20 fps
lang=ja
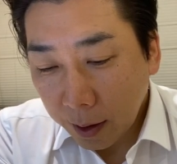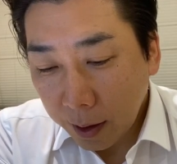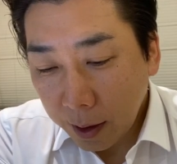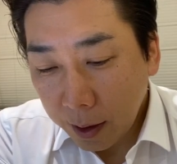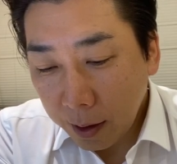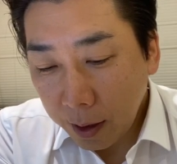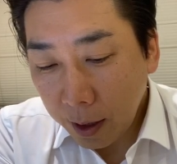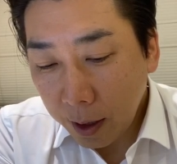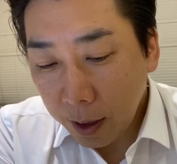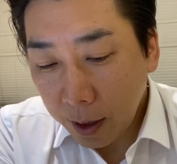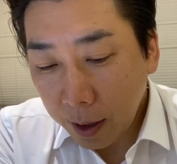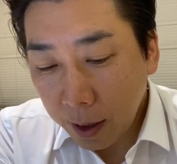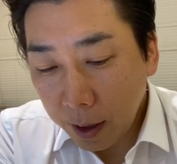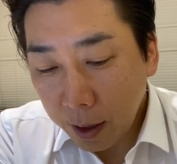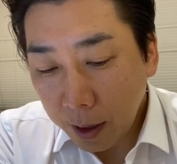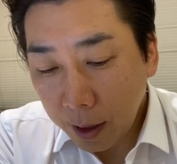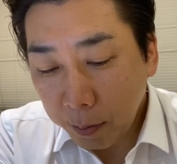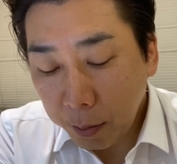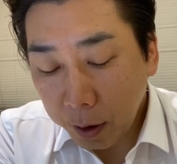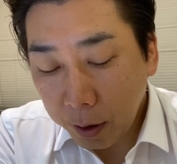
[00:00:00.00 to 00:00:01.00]

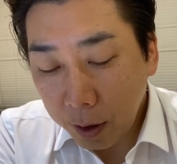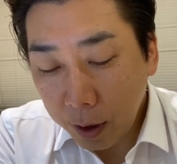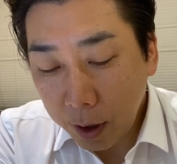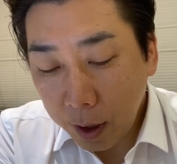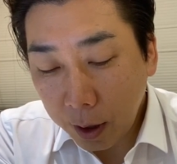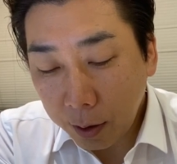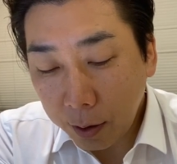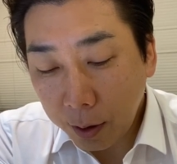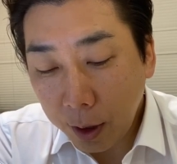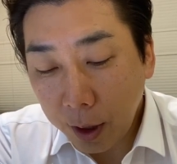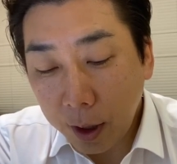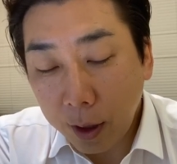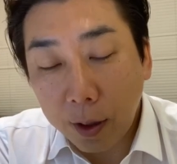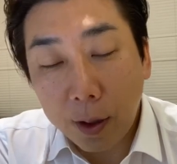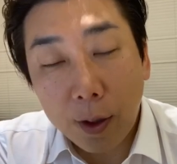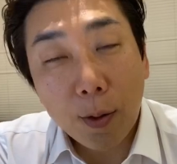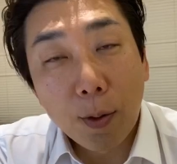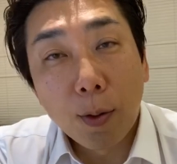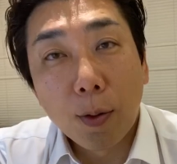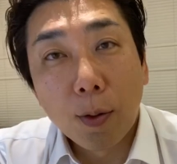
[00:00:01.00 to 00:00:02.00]
でやっぱり DSD
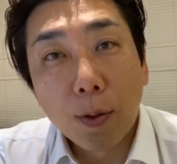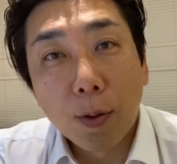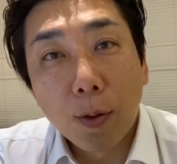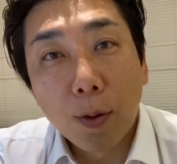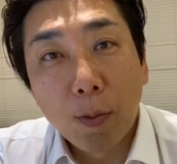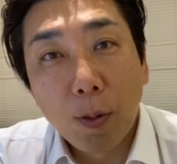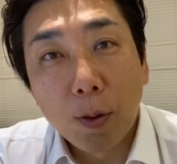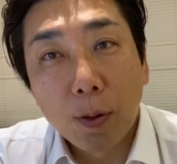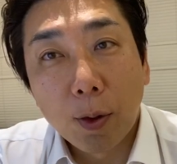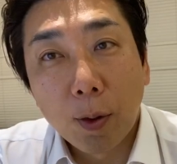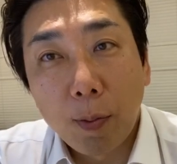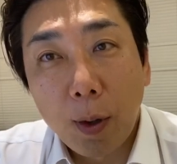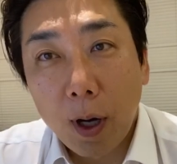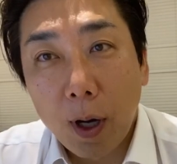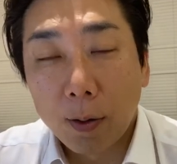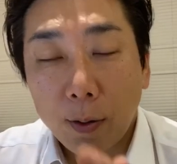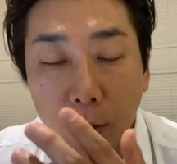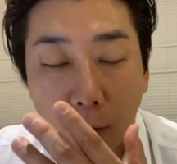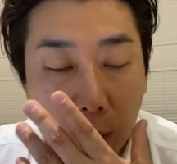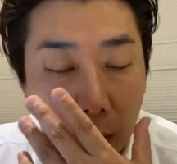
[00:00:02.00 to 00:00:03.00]
今日の僕の
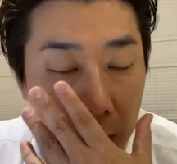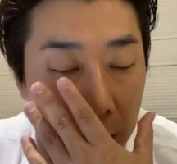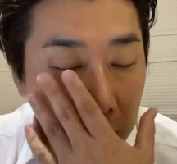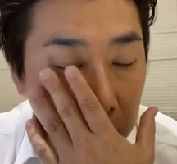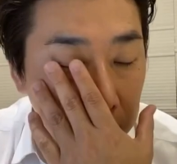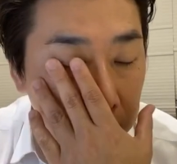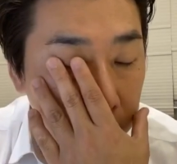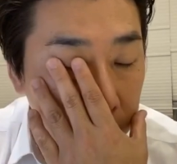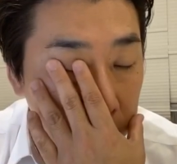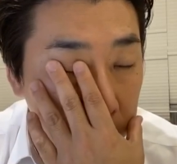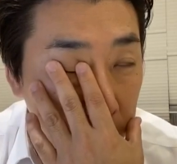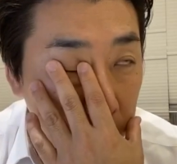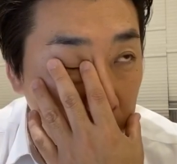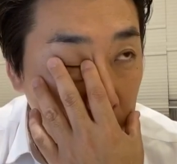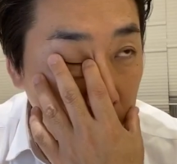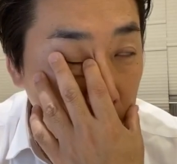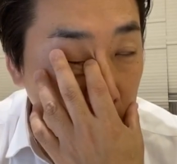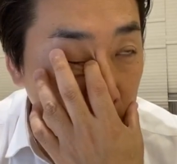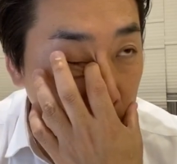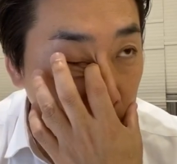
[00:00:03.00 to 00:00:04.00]
パートは、
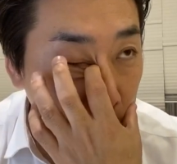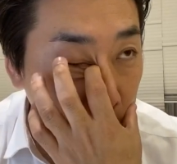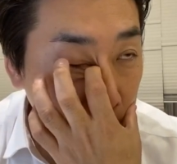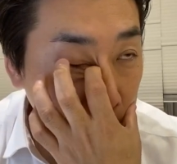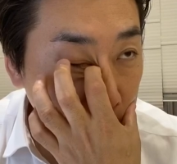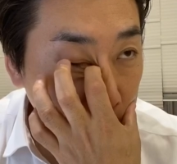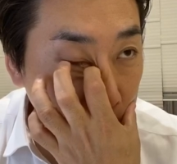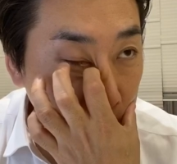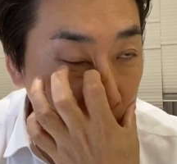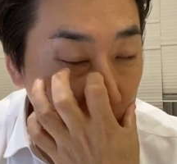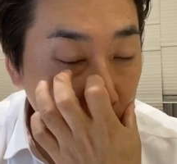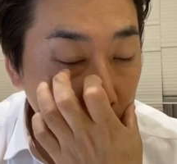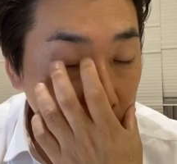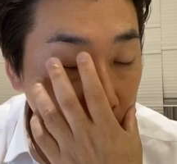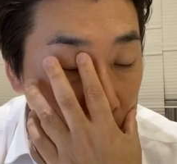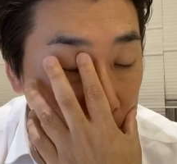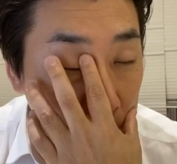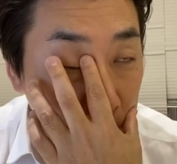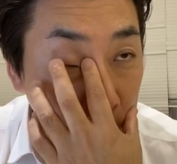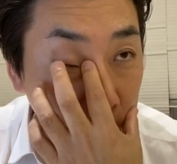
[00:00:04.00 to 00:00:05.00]
えーと、臨
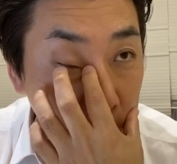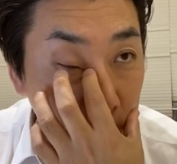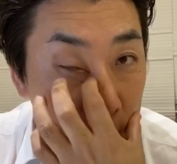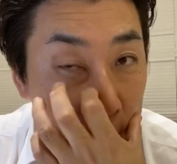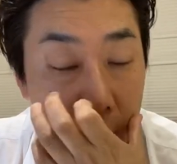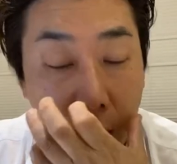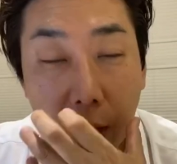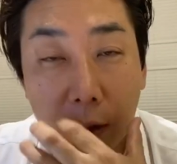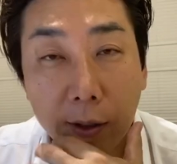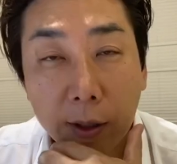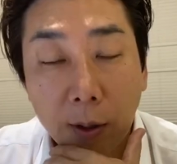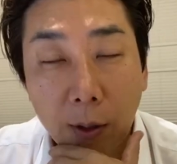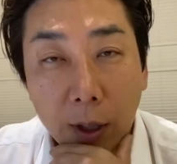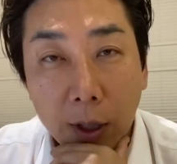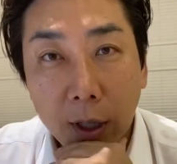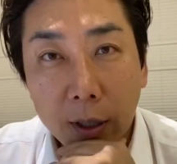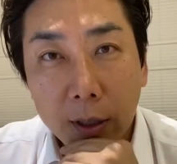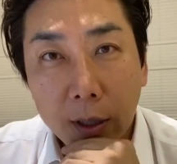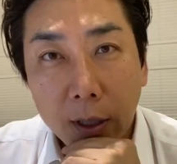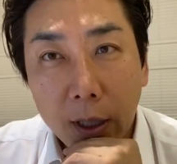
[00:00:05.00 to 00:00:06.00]
床のクリニカルなお
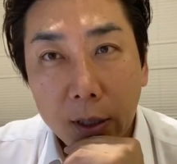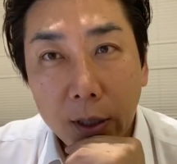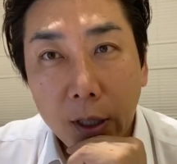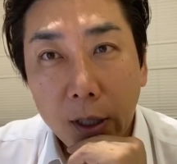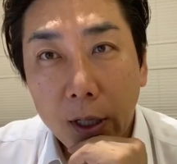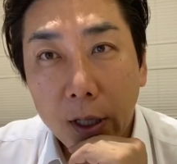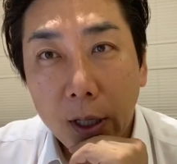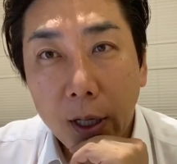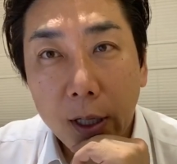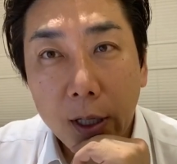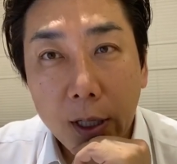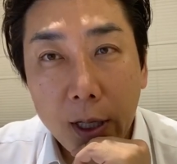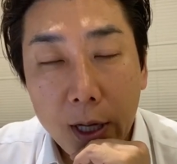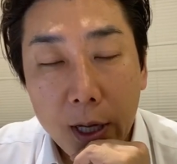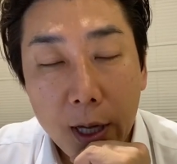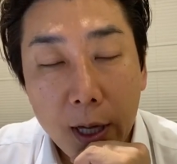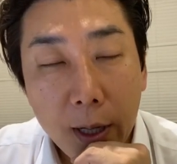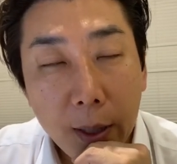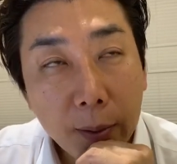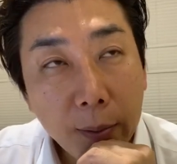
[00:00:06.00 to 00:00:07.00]
話しさせていただい
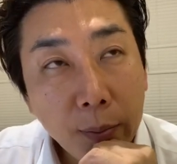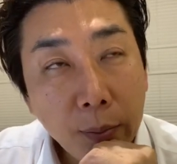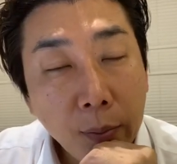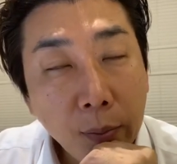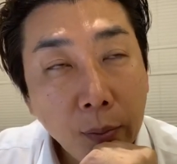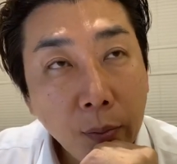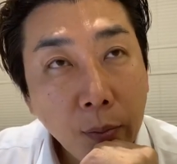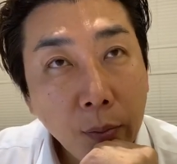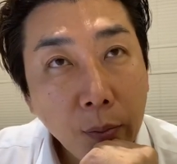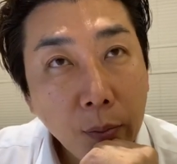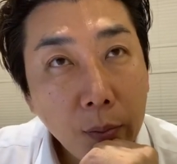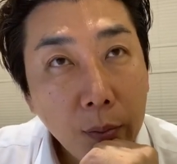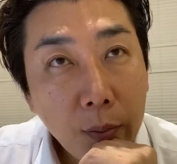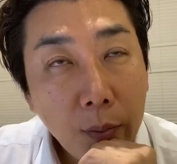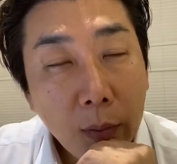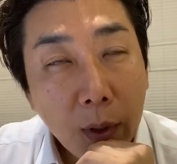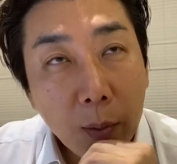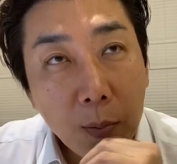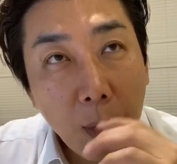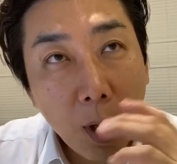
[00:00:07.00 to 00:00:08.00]
て
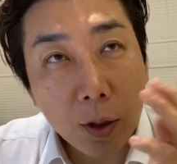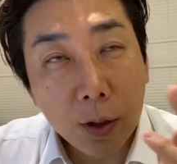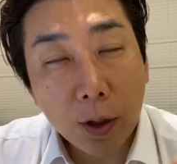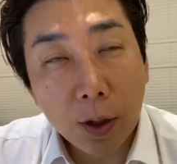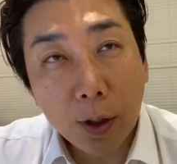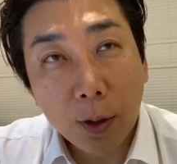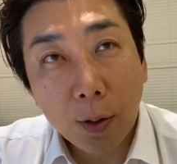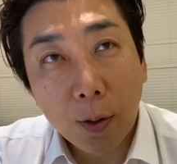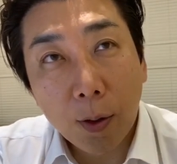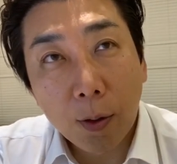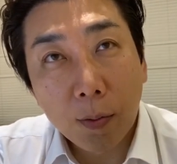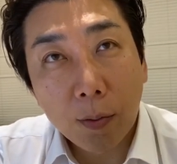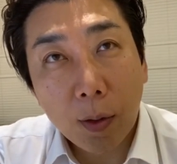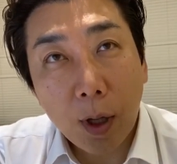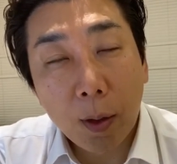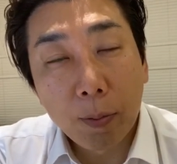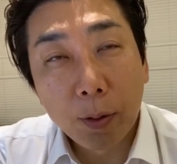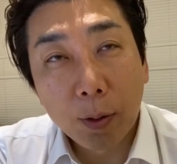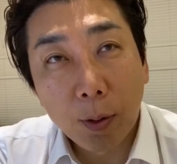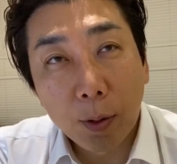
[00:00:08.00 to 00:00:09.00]
抜歯の
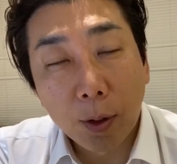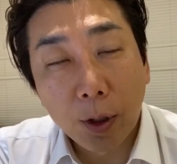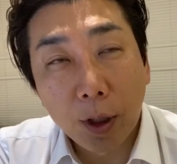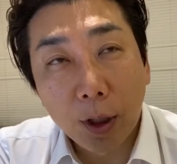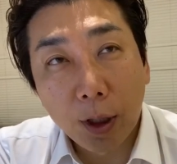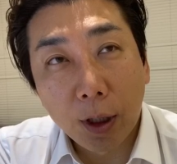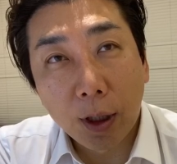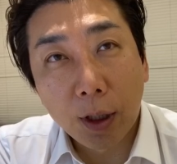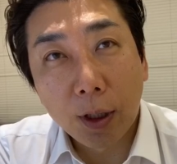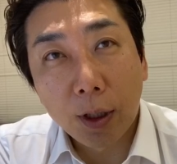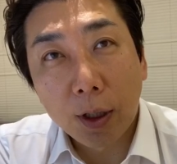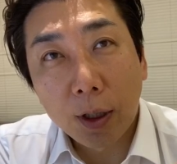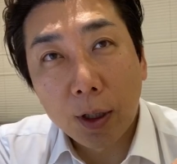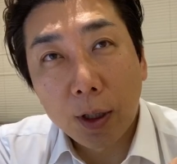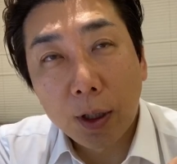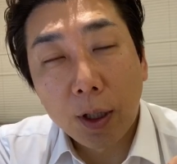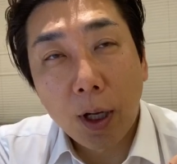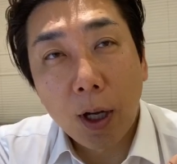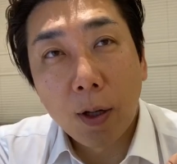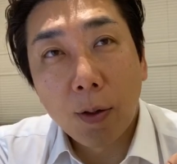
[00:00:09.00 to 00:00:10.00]
アプローチ
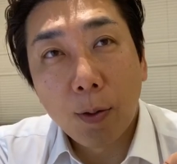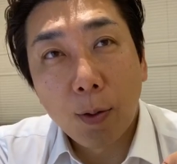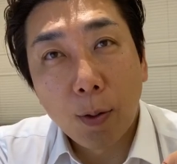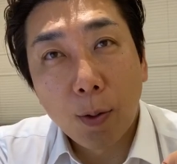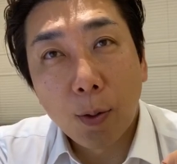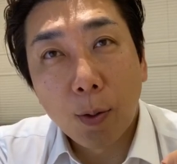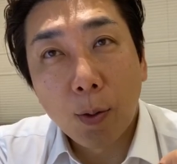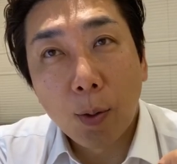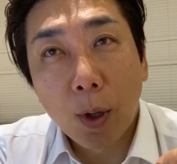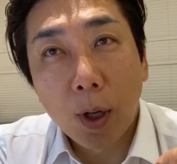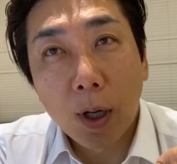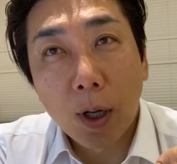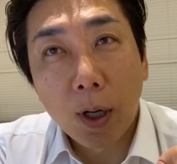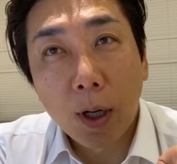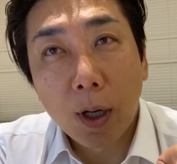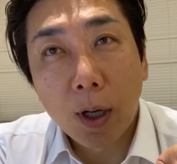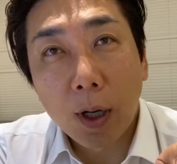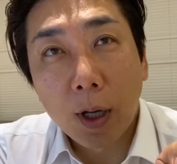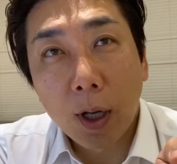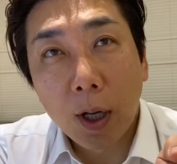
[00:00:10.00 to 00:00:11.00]
あと
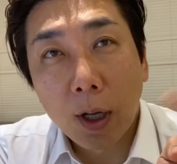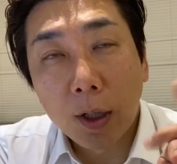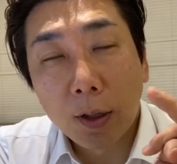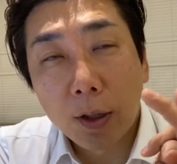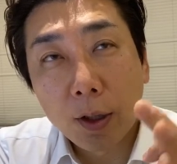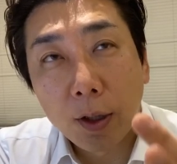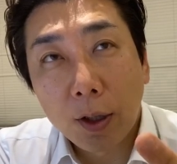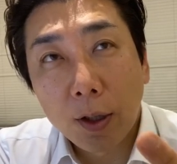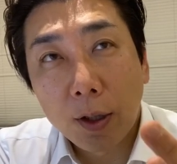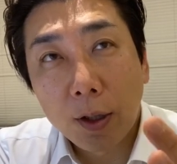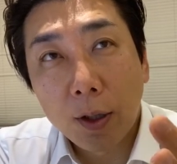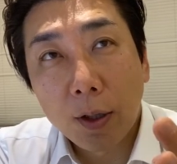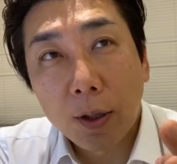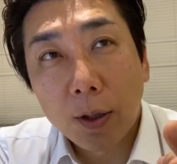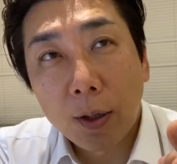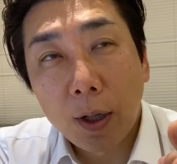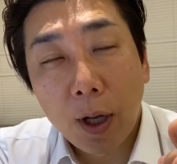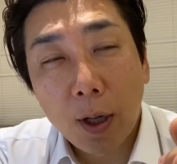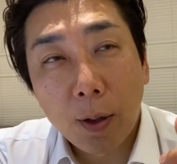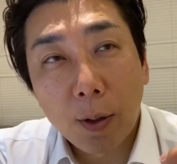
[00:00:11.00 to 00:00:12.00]
は遠心
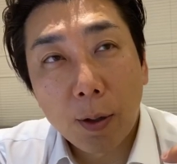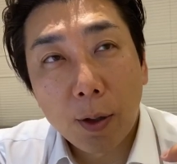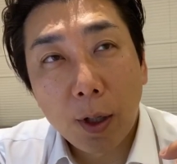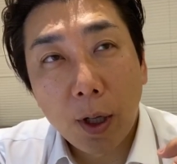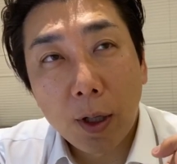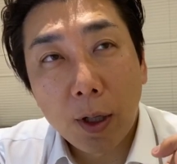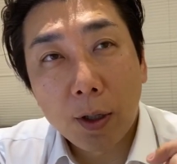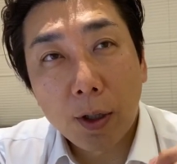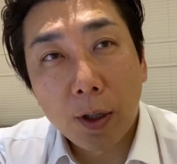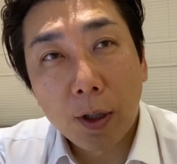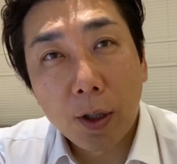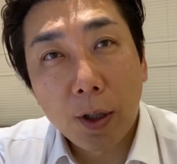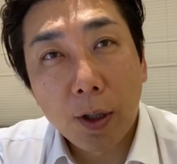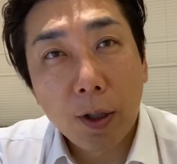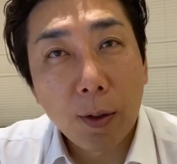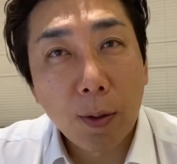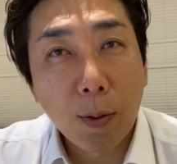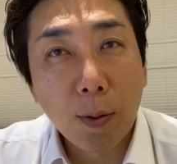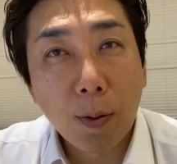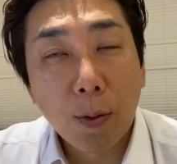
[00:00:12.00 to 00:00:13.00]
大液球子遠心
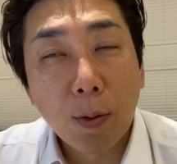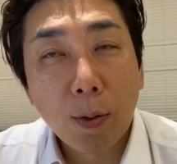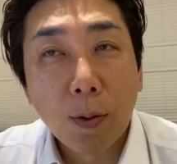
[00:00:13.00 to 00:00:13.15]
移動